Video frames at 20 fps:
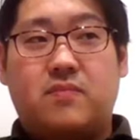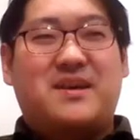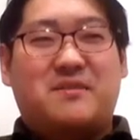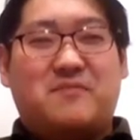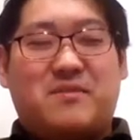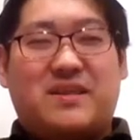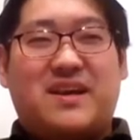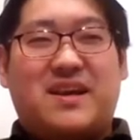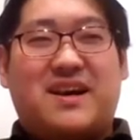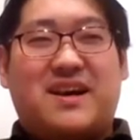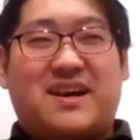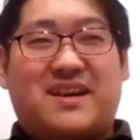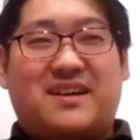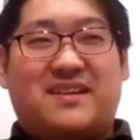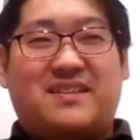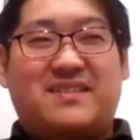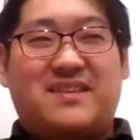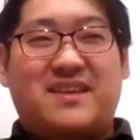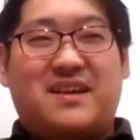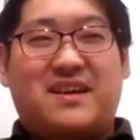また、
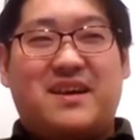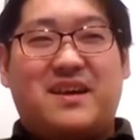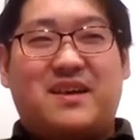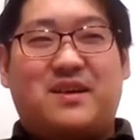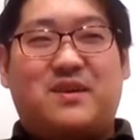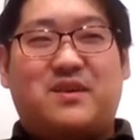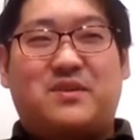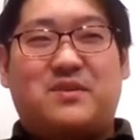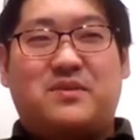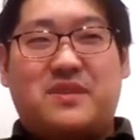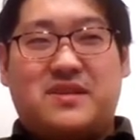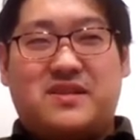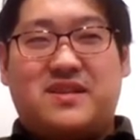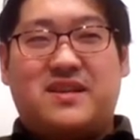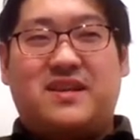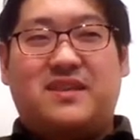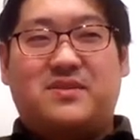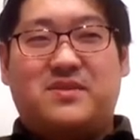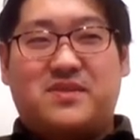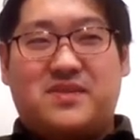学生研究の一
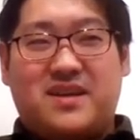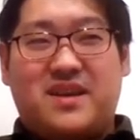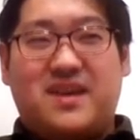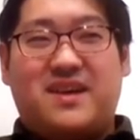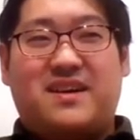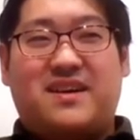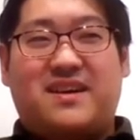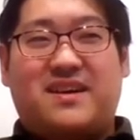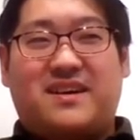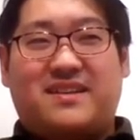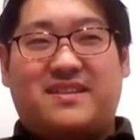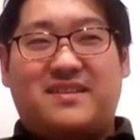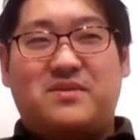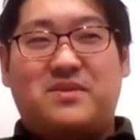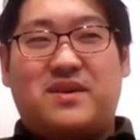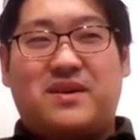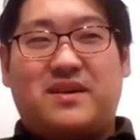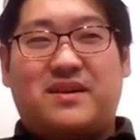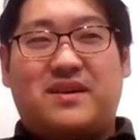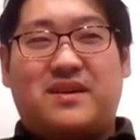例として、風
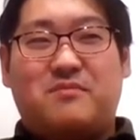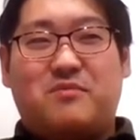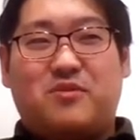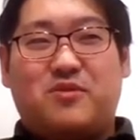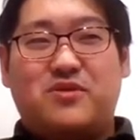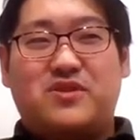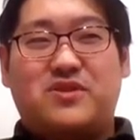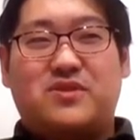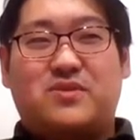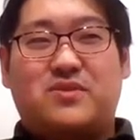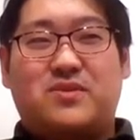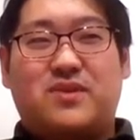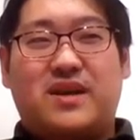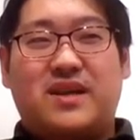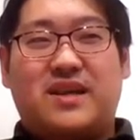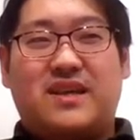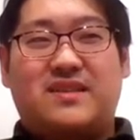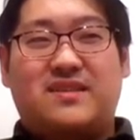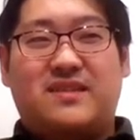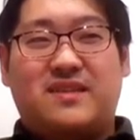邪の悪化防止効
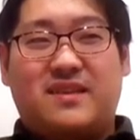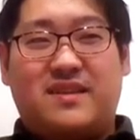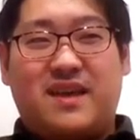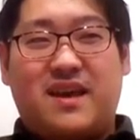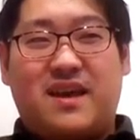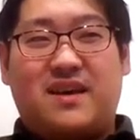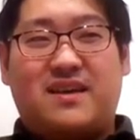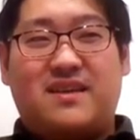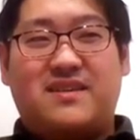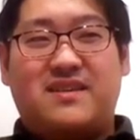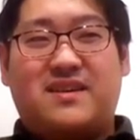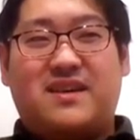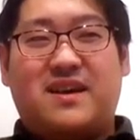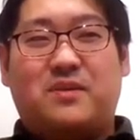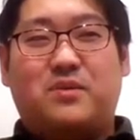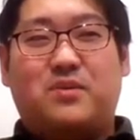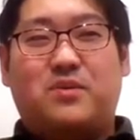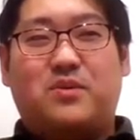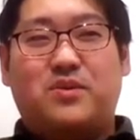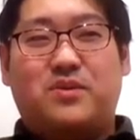果について、
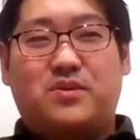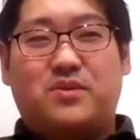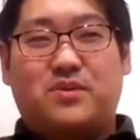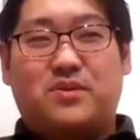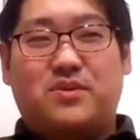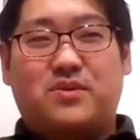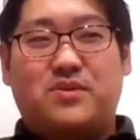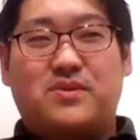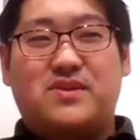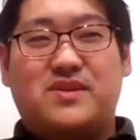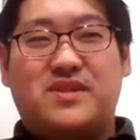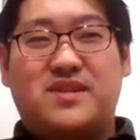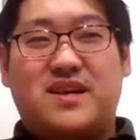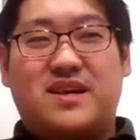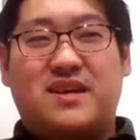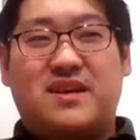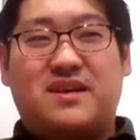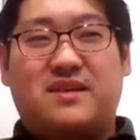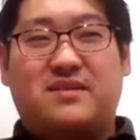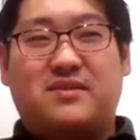葛根湯と市
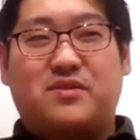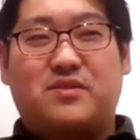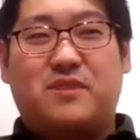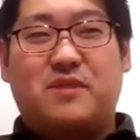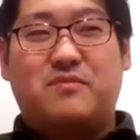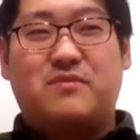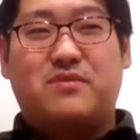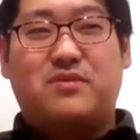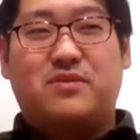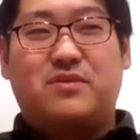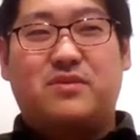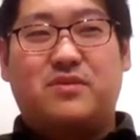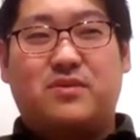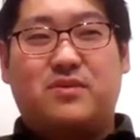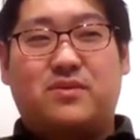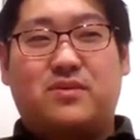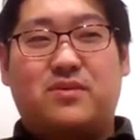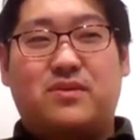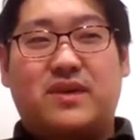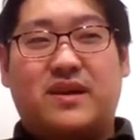販薬のパブロン
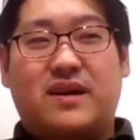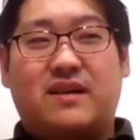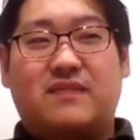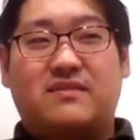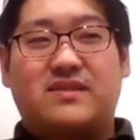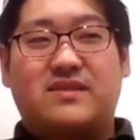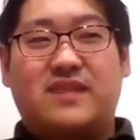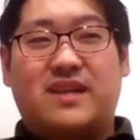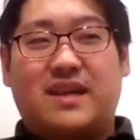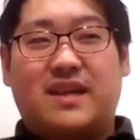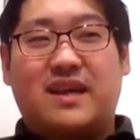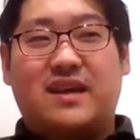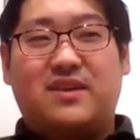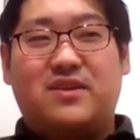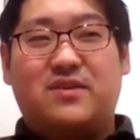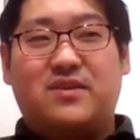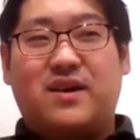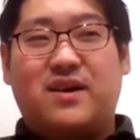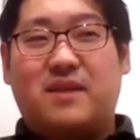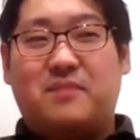とを比較した研
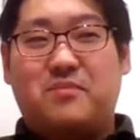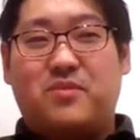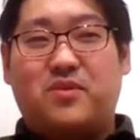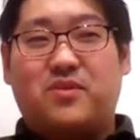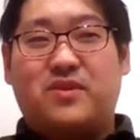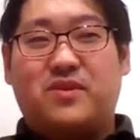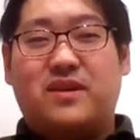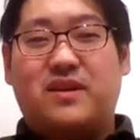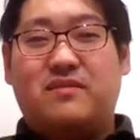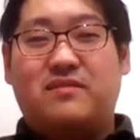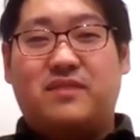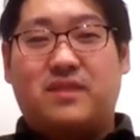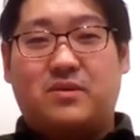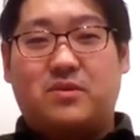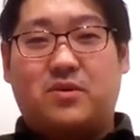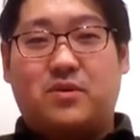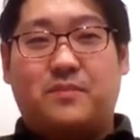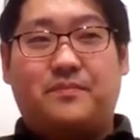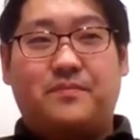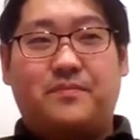究が発表されるな
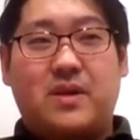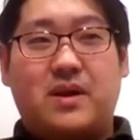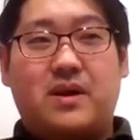ど、